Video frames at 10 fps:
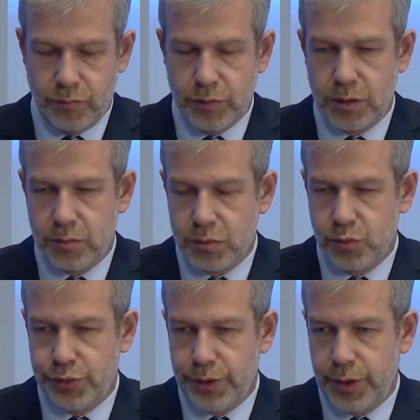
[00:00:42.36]
а в данном
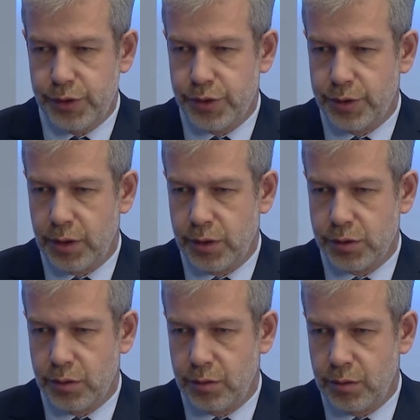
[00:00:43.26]
случае речь,
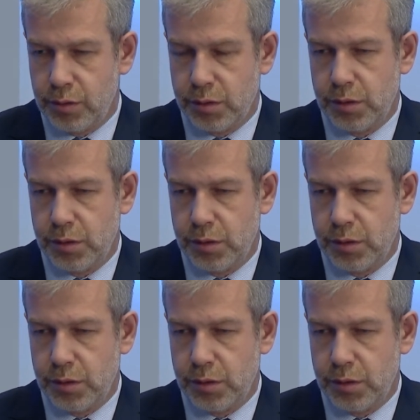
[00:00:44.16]
конечно,